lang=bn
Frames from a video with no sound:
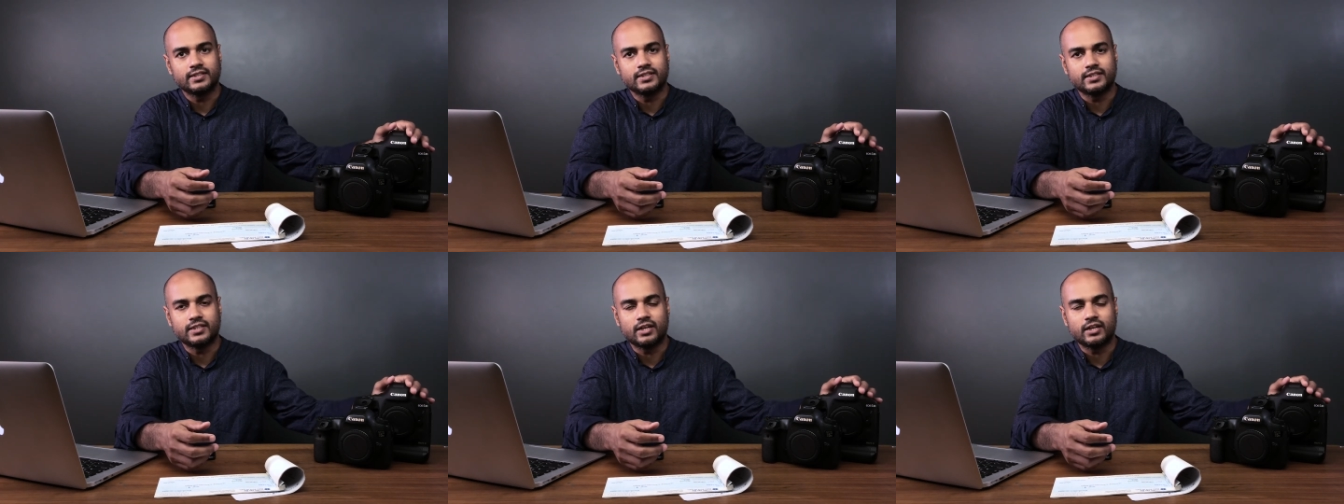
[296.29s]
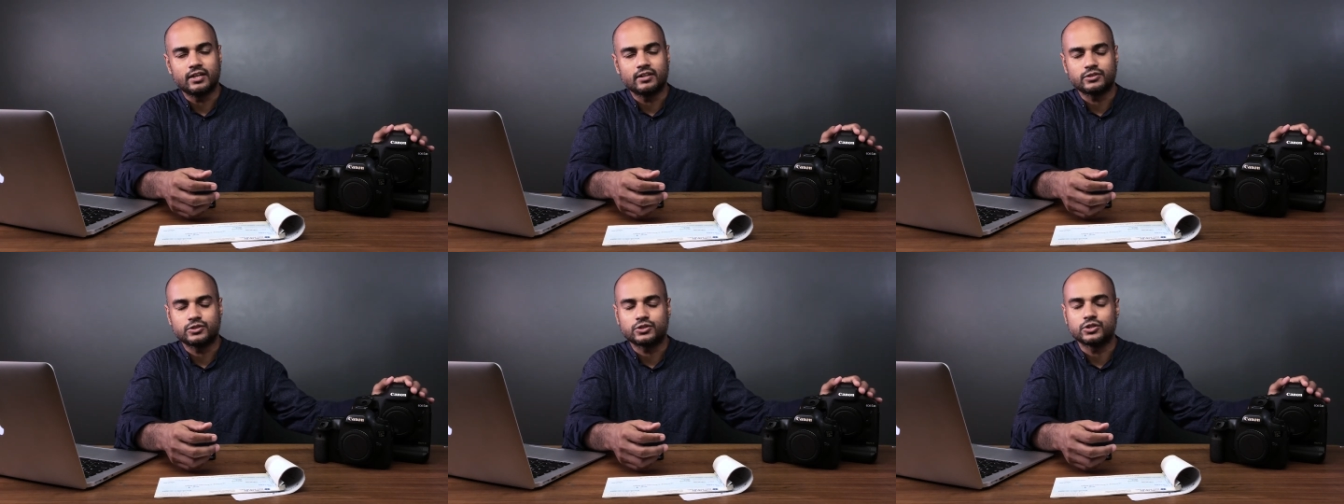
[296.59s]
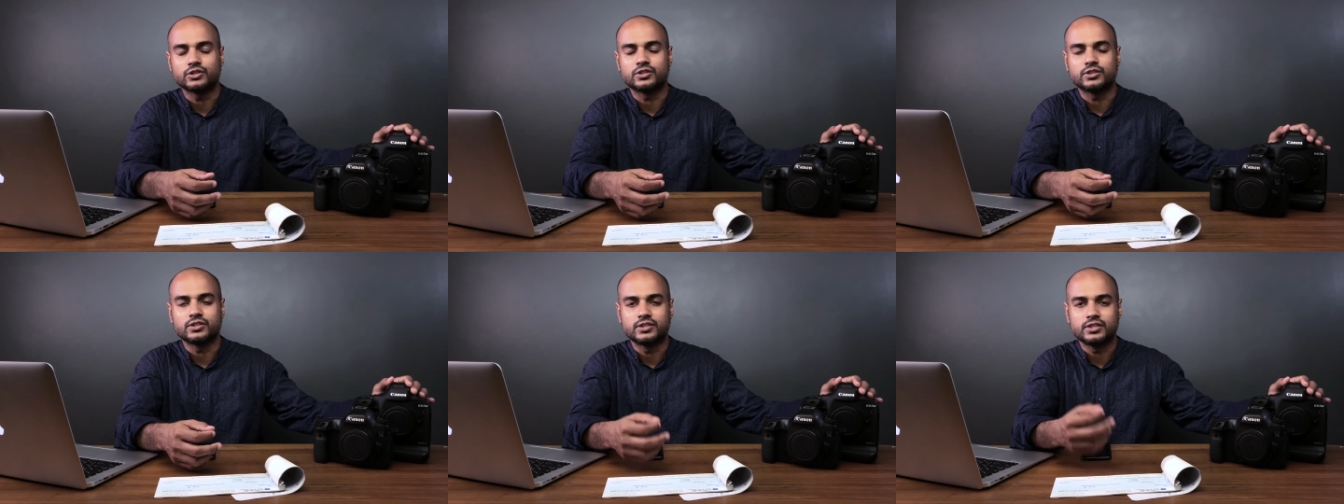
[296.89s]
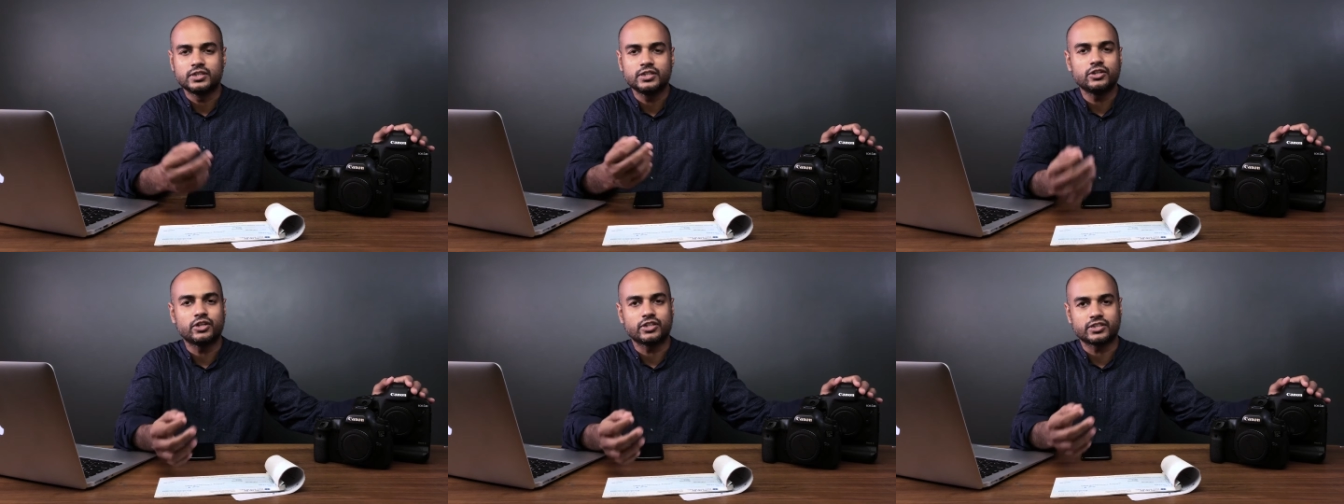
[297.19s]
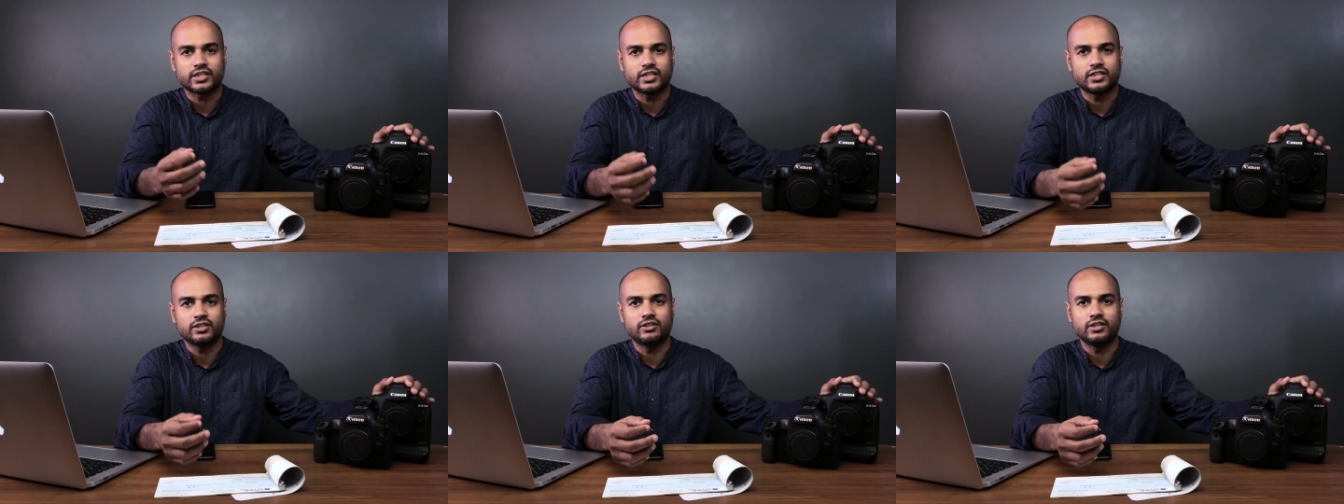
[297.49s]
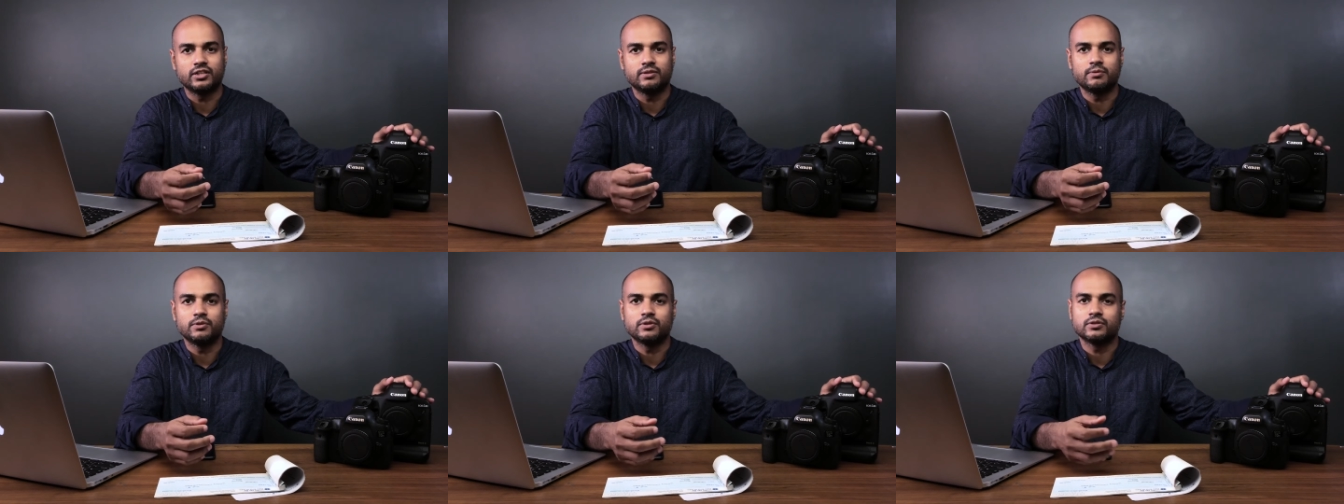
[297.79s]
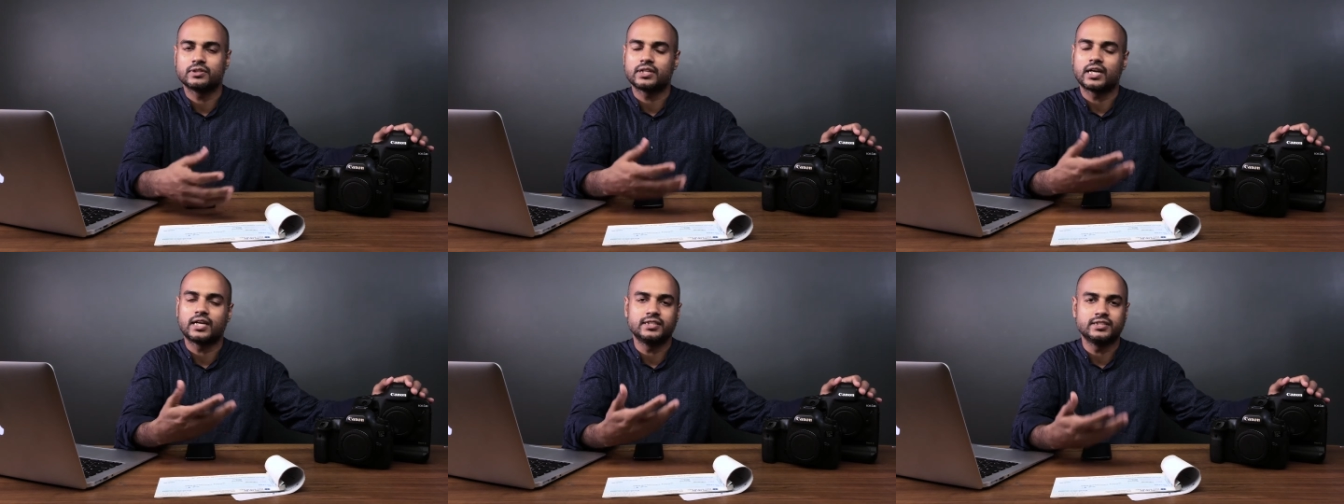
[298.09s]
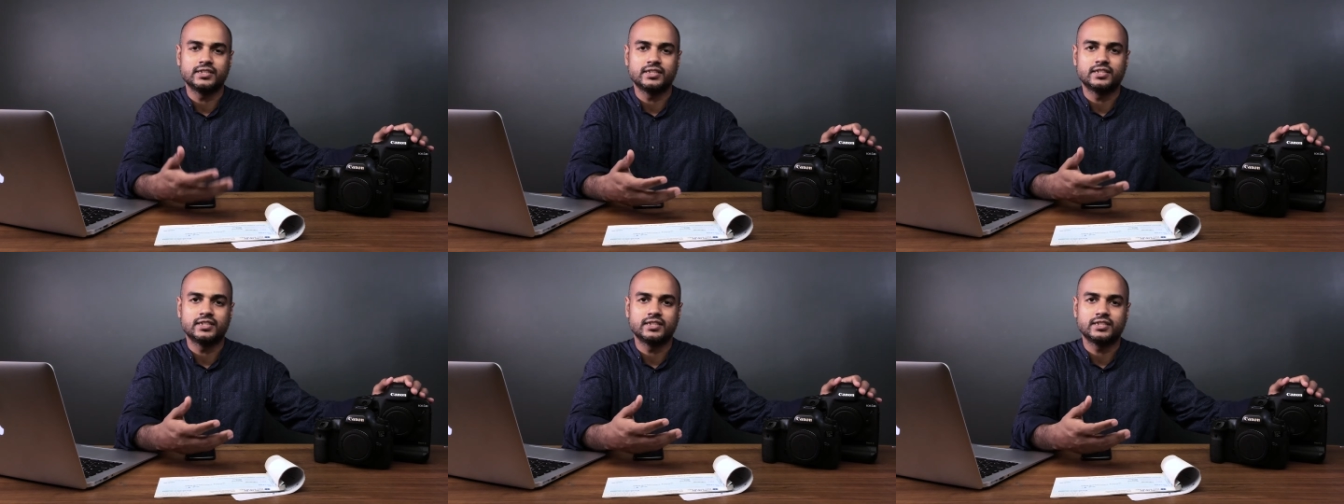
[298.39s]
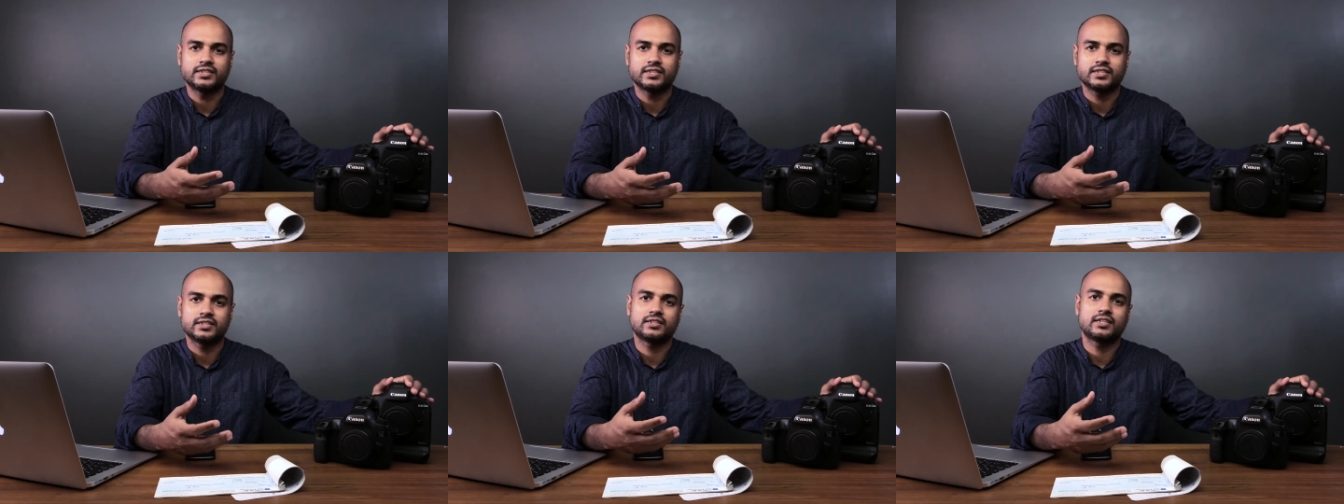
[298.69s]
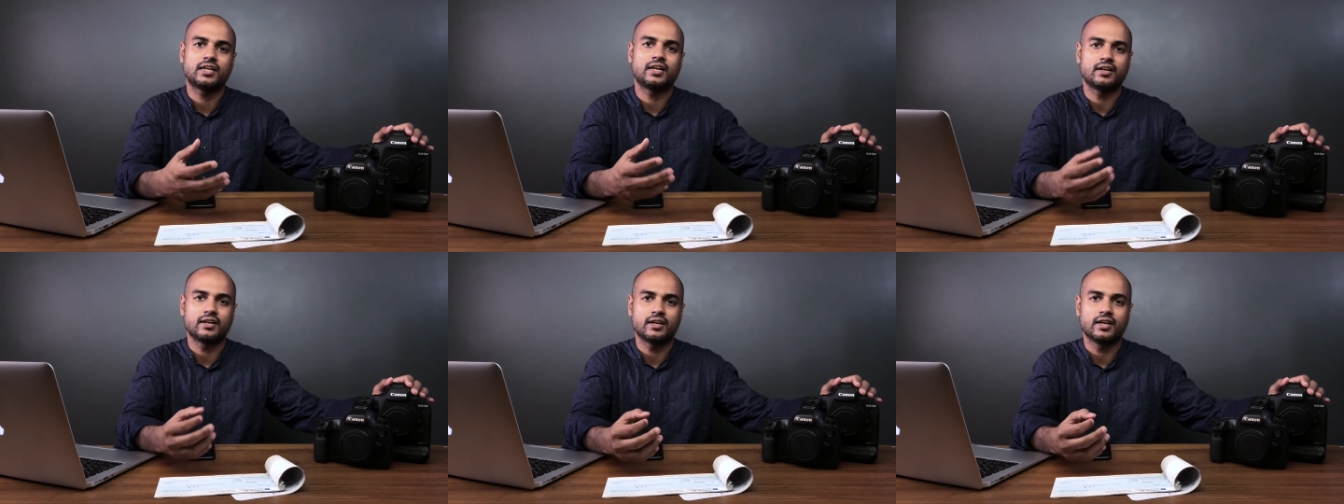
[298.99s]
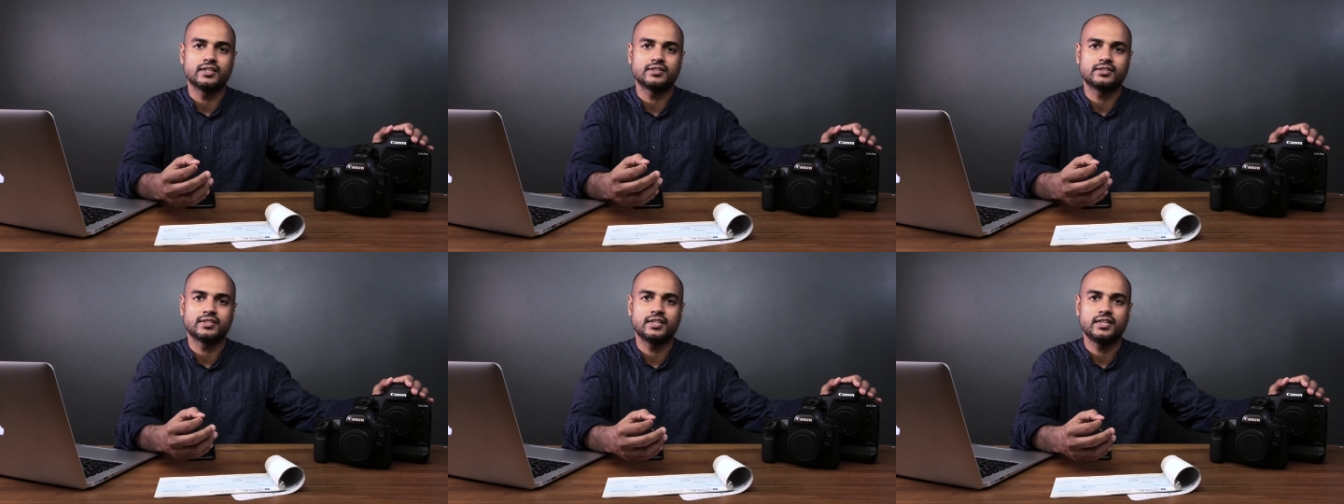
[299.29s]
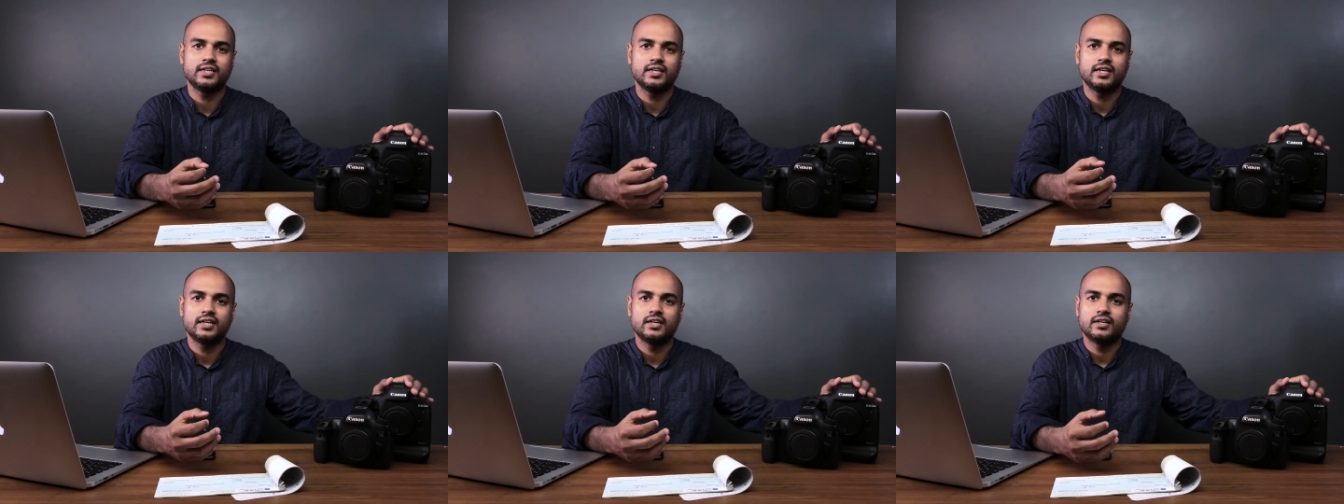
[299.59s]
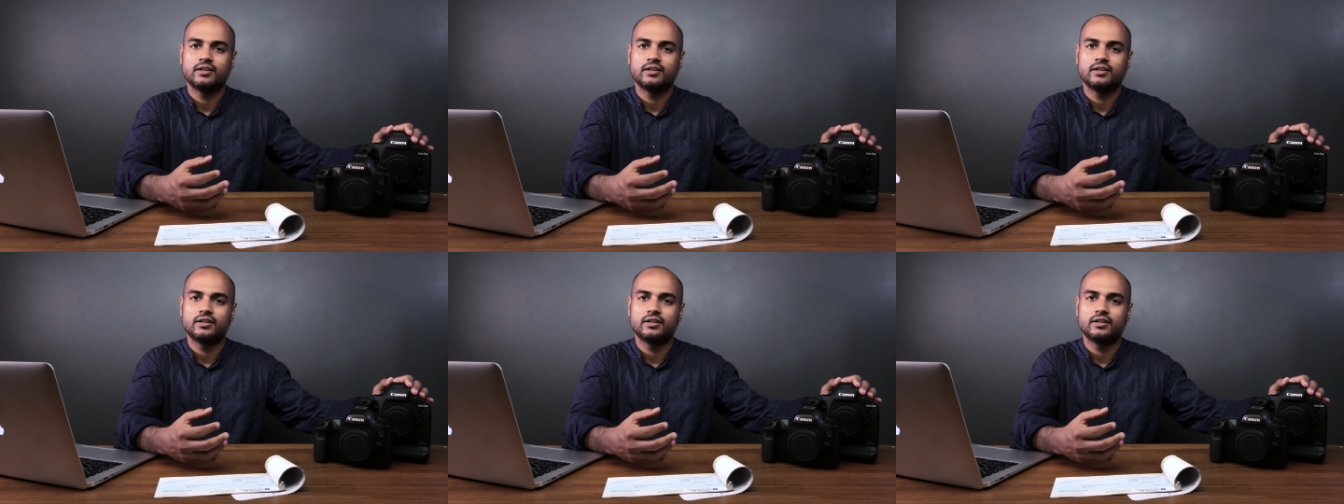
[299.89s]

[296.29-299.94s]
যেটা সত্যি অসাধারণ এবং তার জেনারেশনে তার ক্লাসে